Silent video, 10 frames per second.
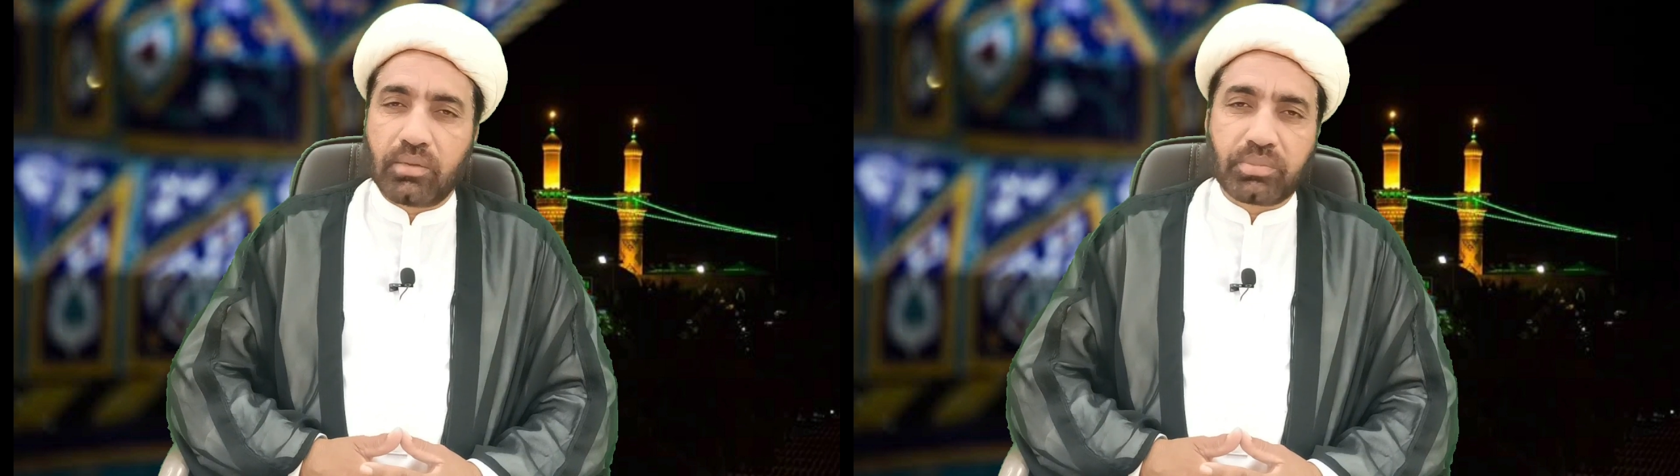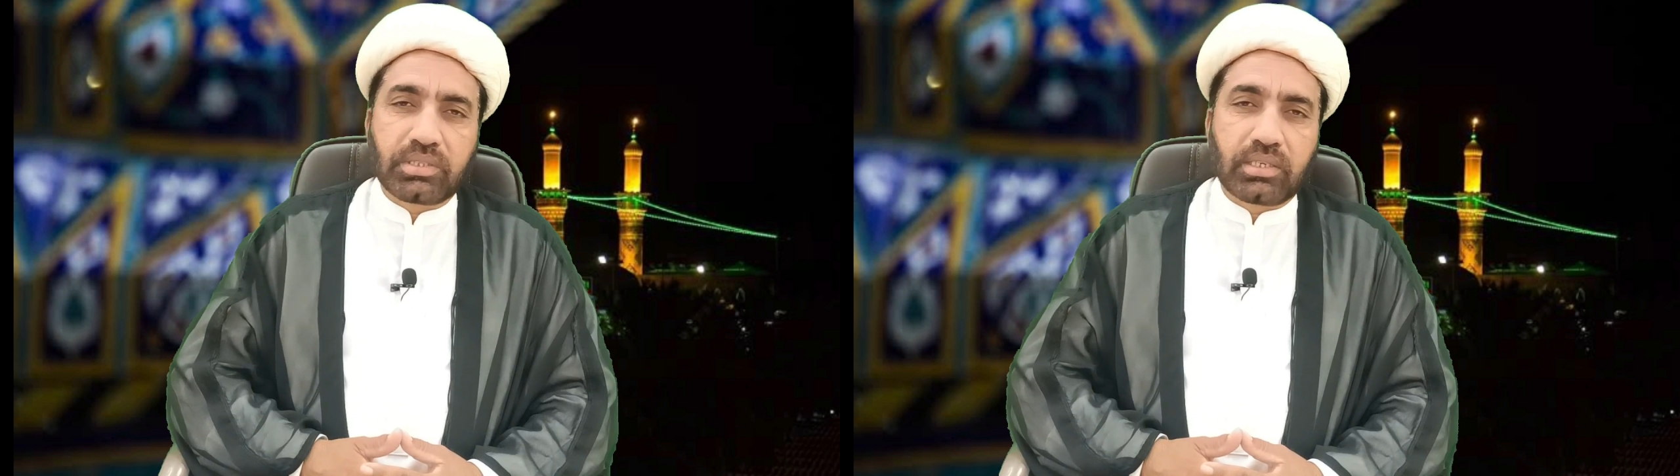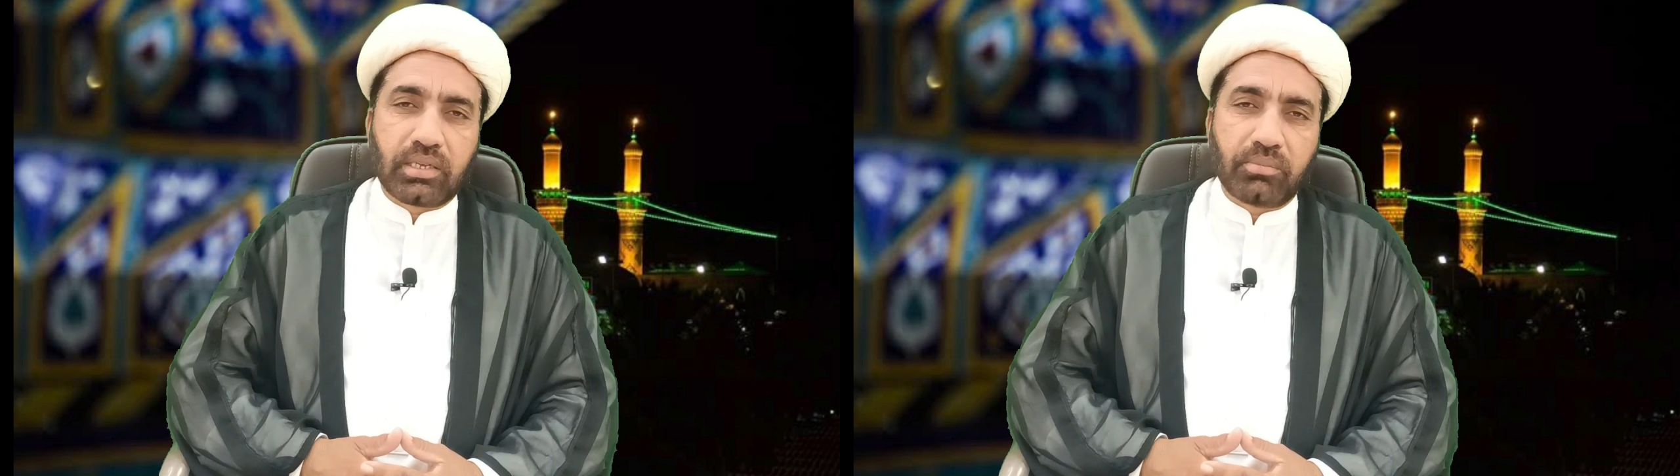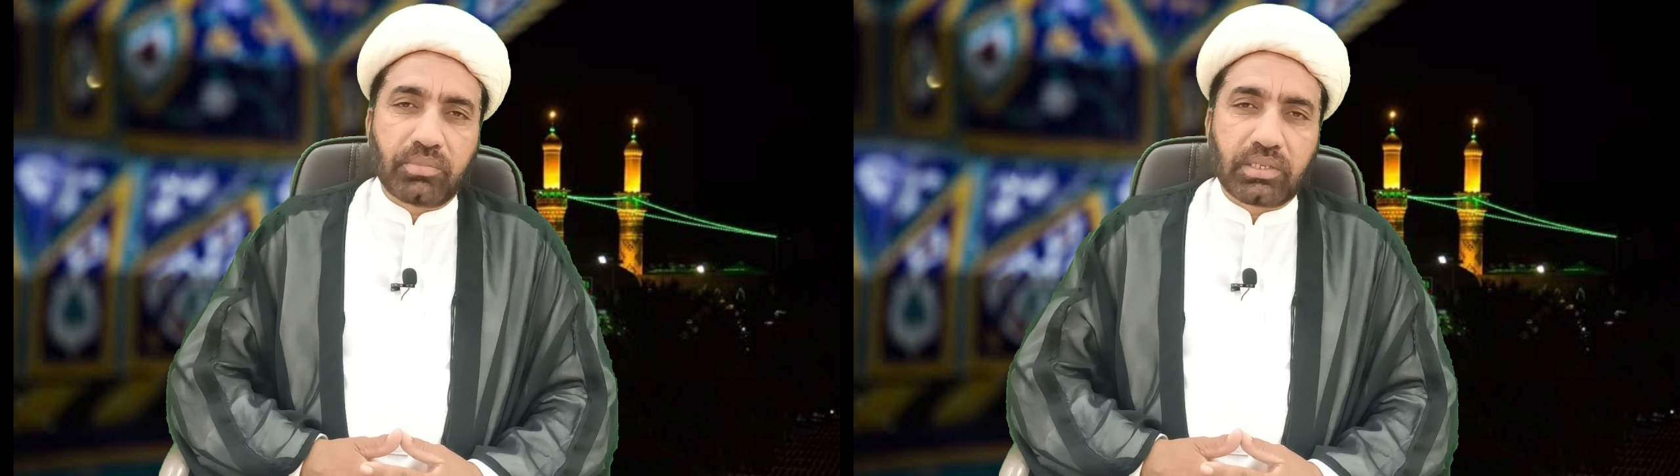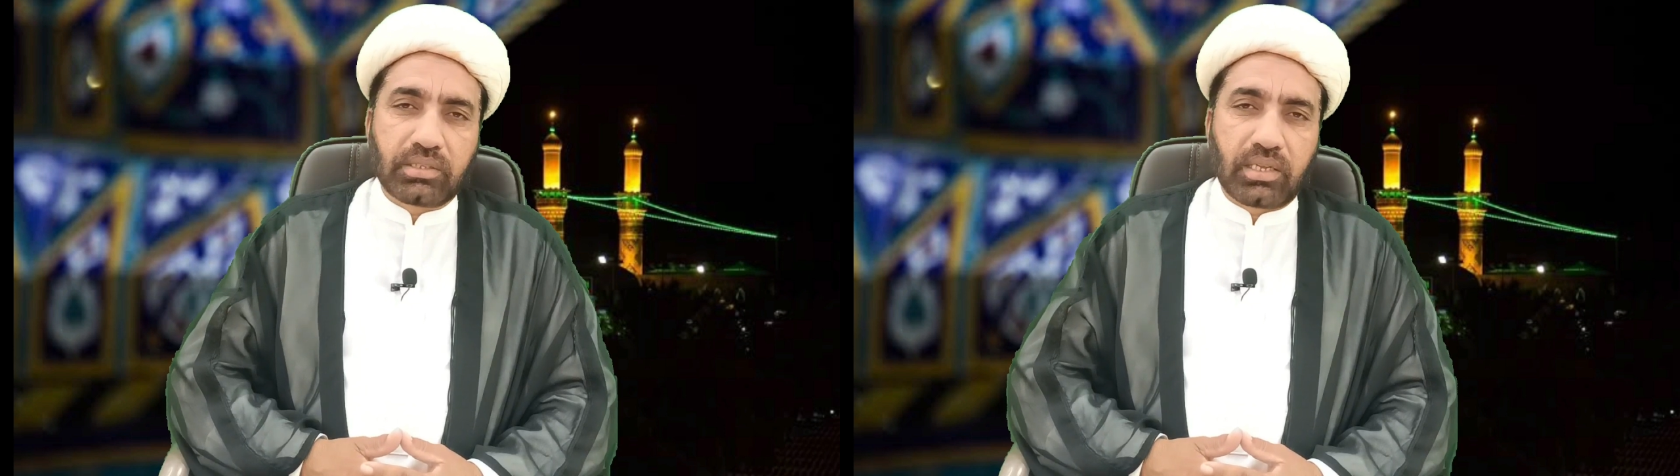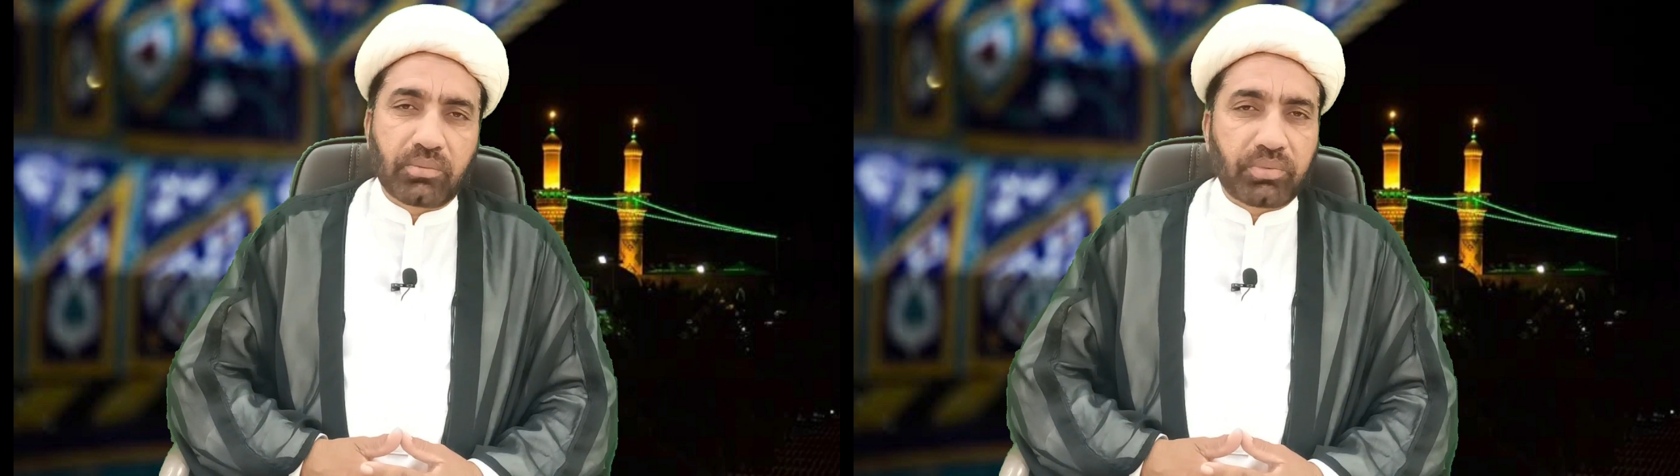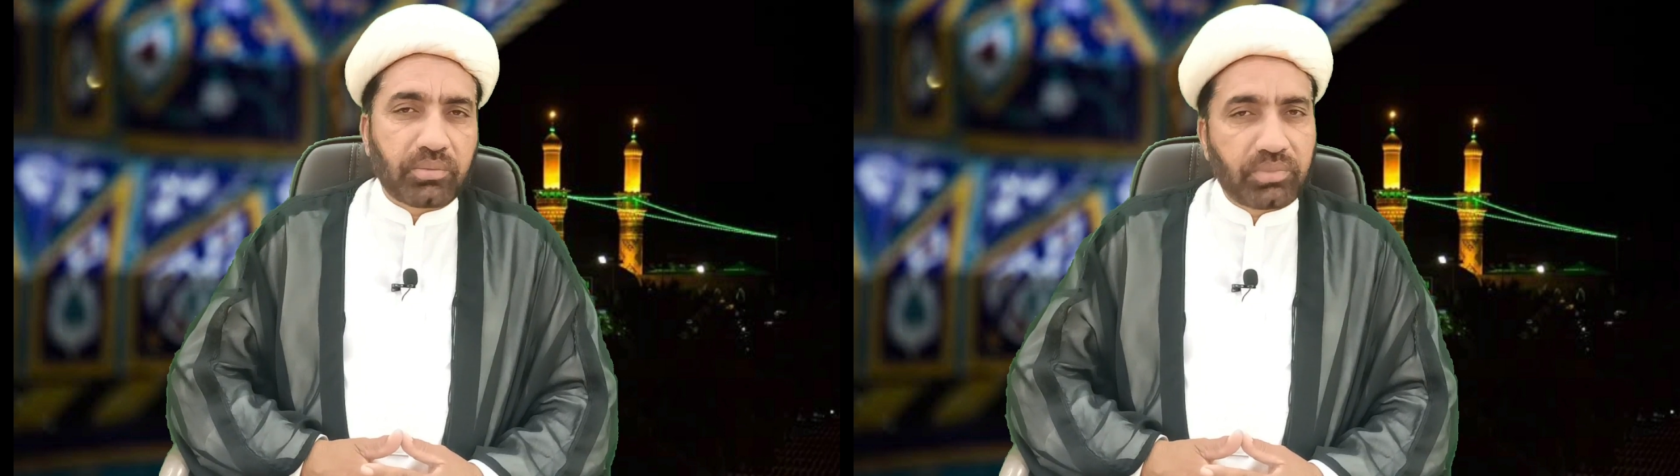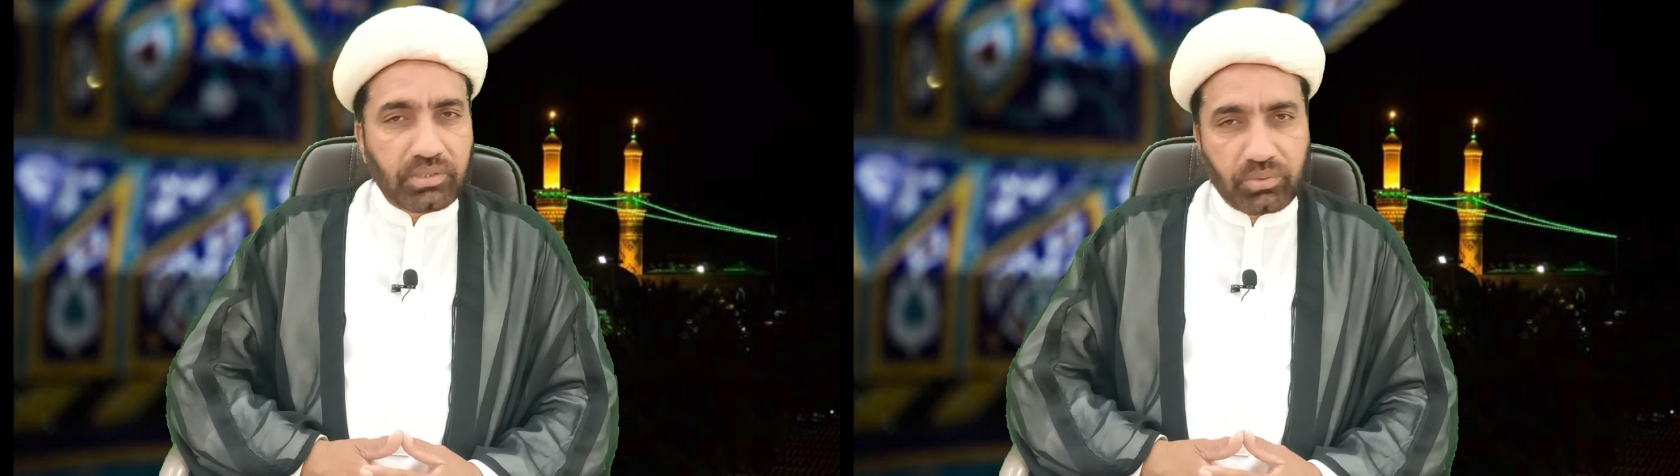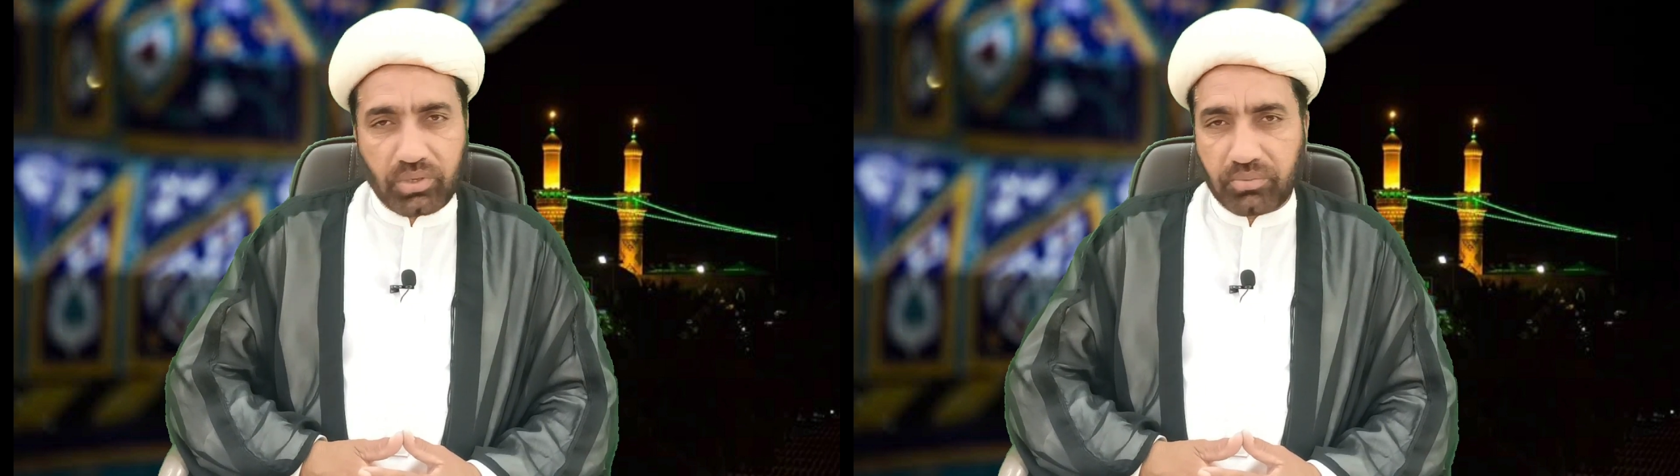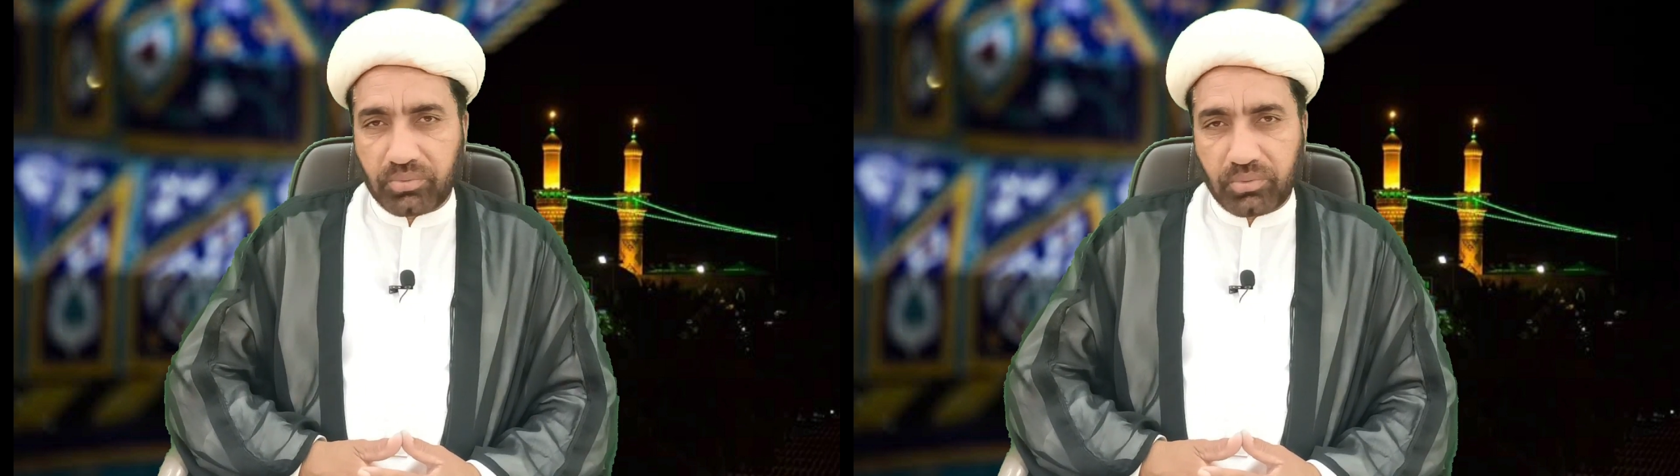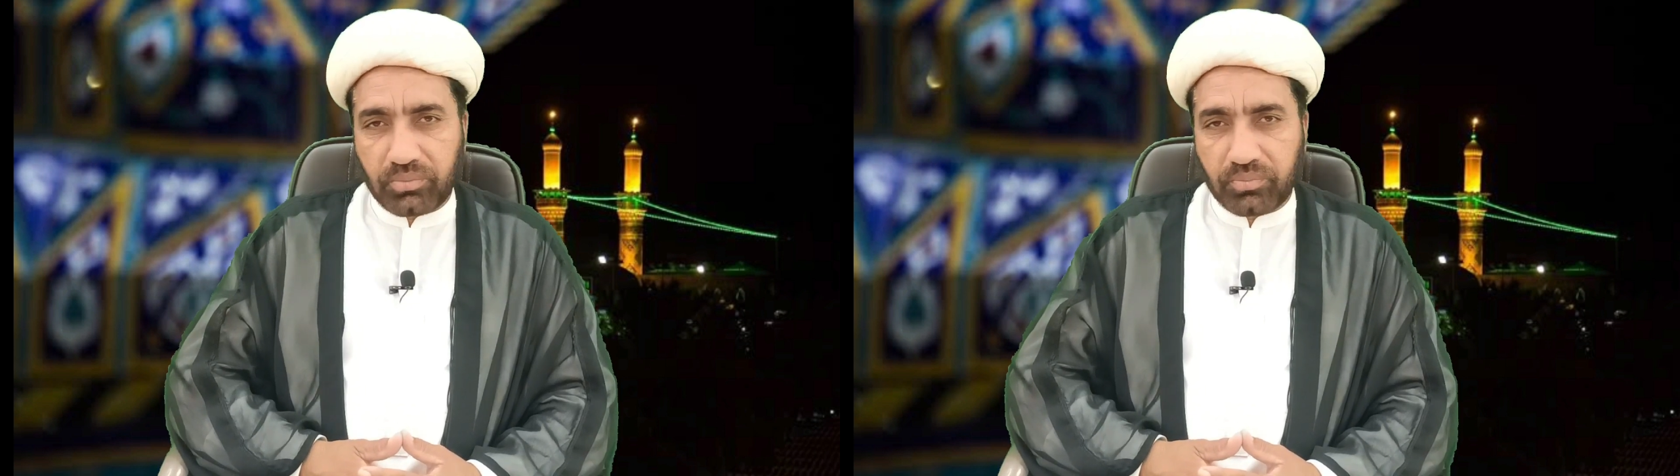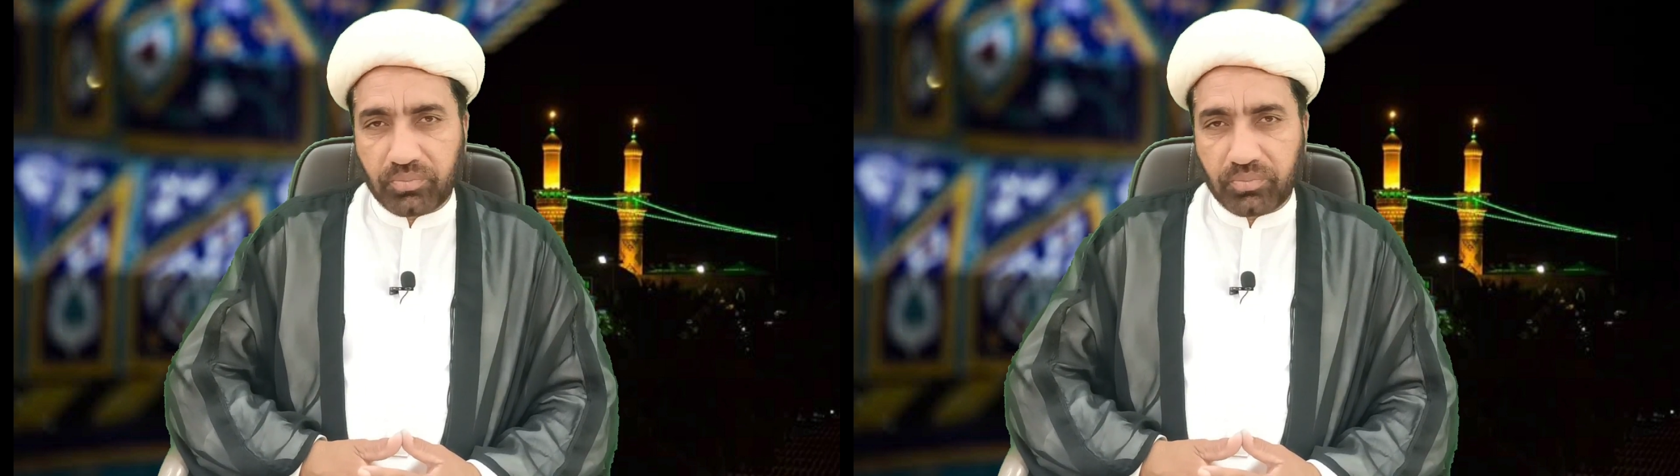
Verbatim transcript: कम से कम मकदार पर भी जो है वो